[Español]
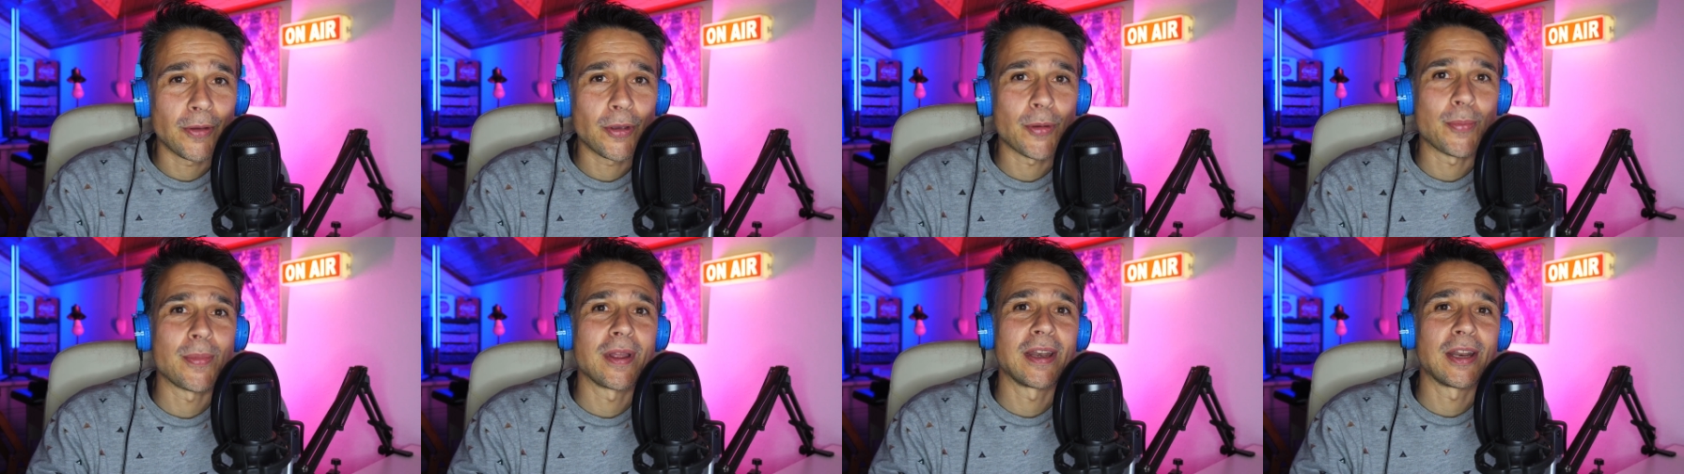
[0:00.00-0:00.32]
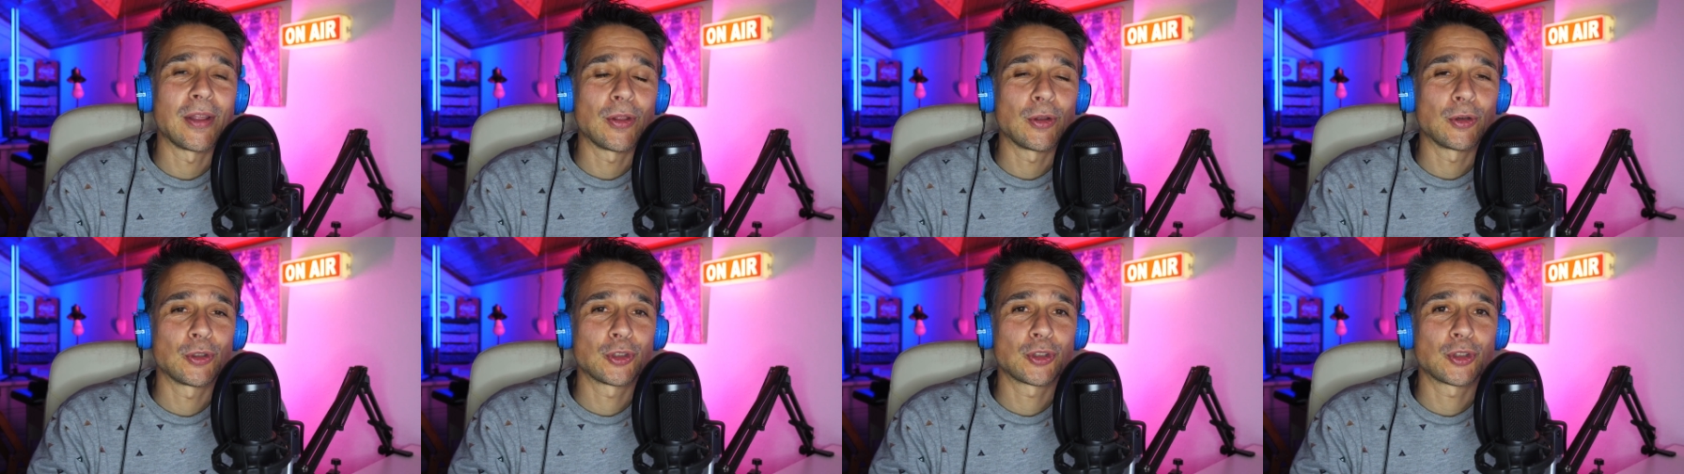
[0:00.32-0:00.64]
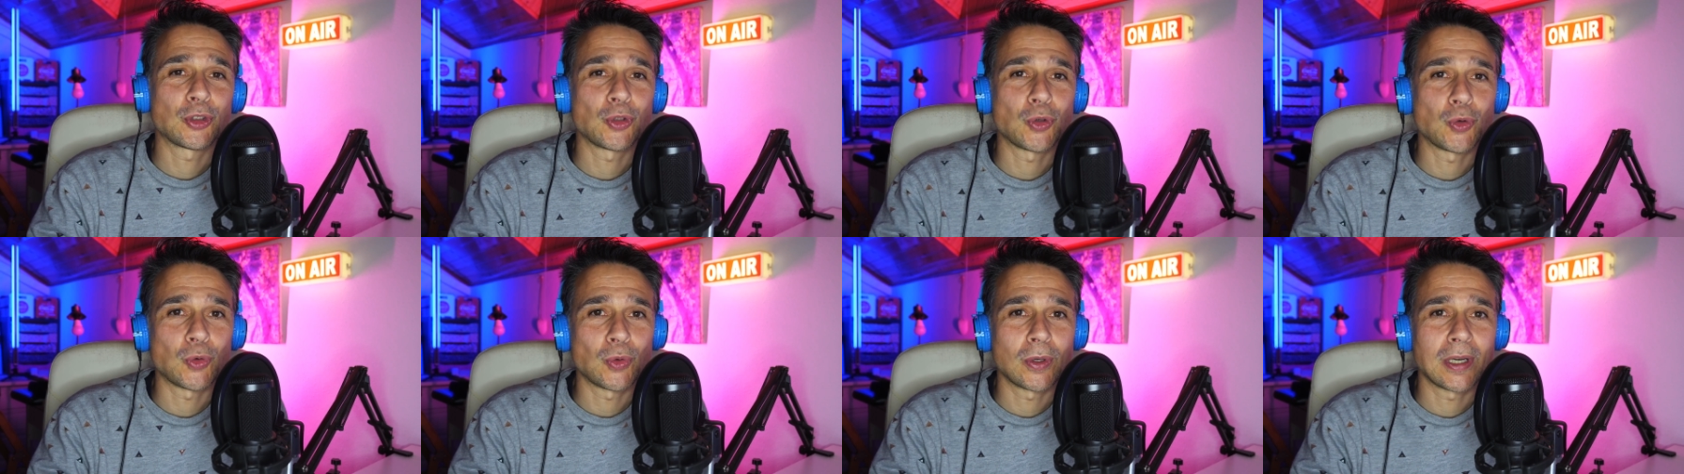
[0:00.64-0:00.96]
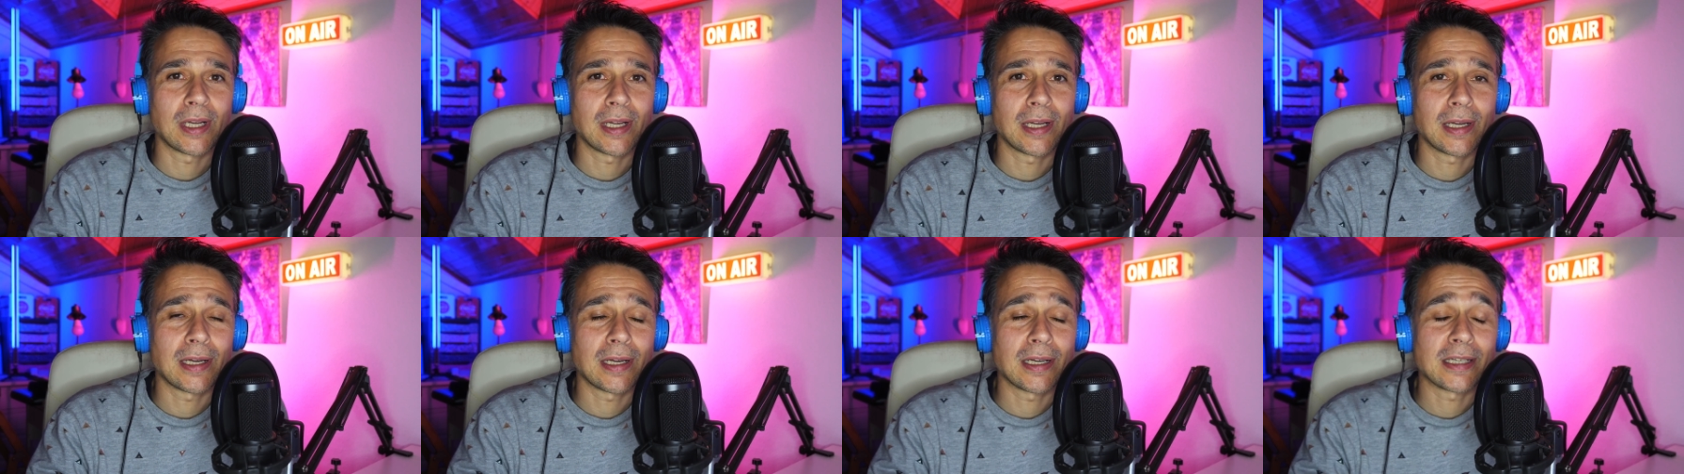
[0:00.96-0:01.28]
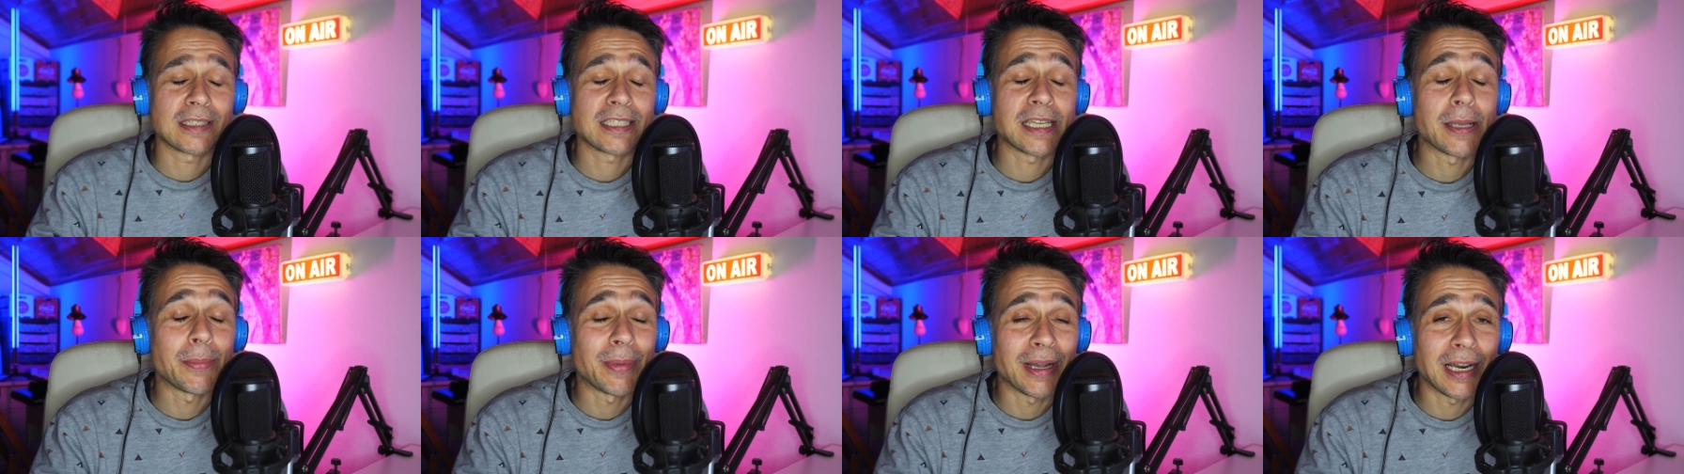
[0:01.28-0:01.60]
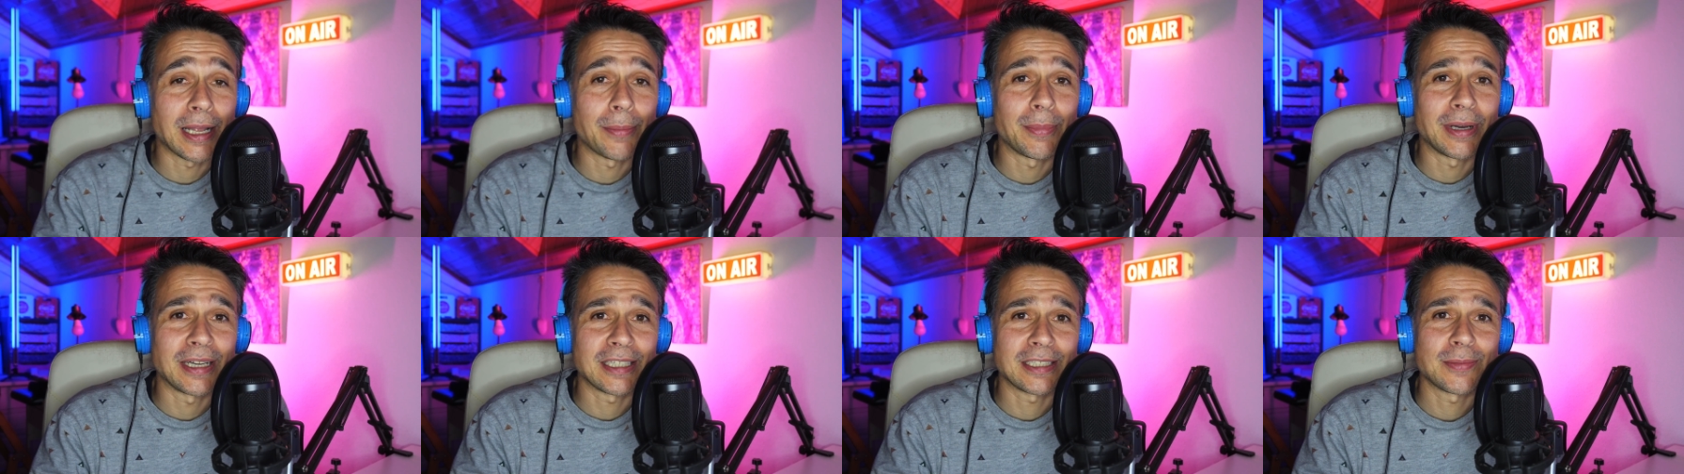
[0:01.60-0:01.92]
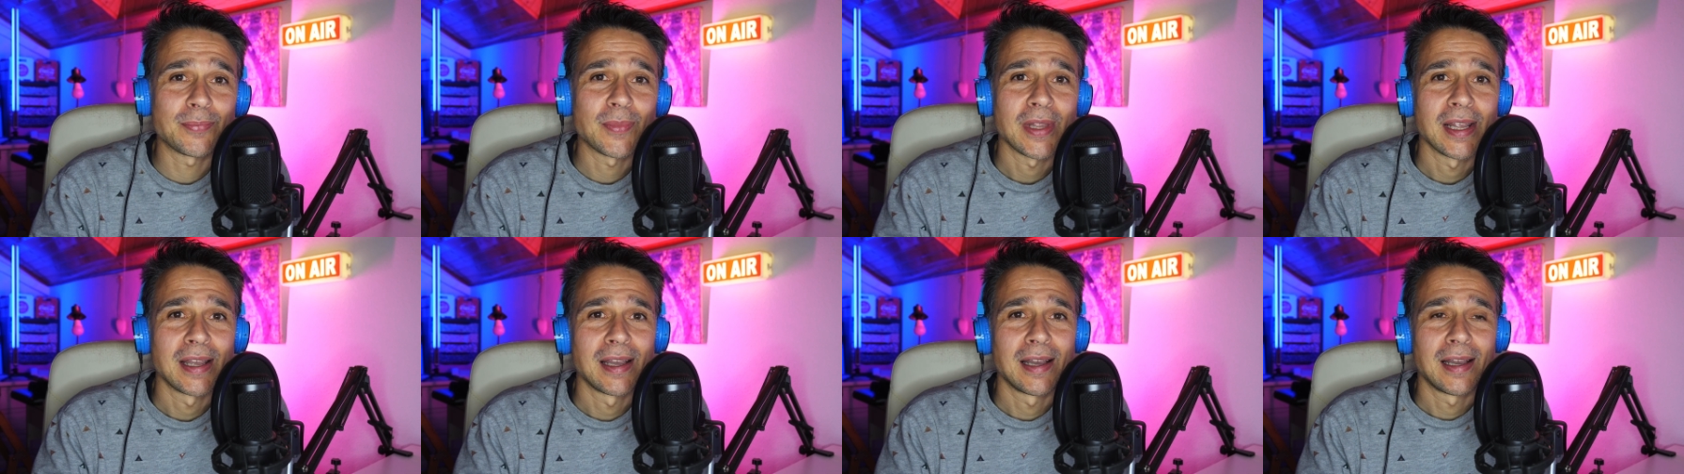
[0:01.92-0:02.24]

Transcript: Bienvenidos una semana más